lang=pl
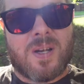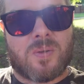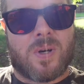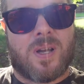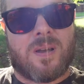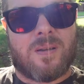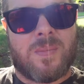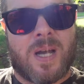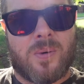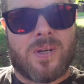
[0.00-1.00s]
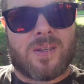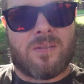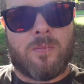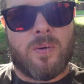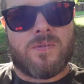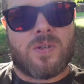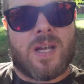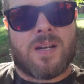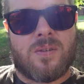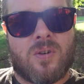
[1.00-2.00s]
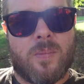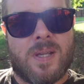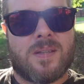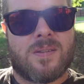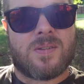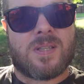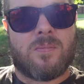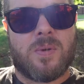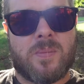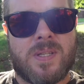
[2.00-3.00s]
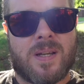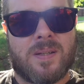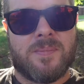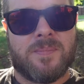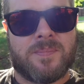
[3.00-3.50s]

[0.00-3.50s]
które miały na to wpływ, że dany dokument został podpisany.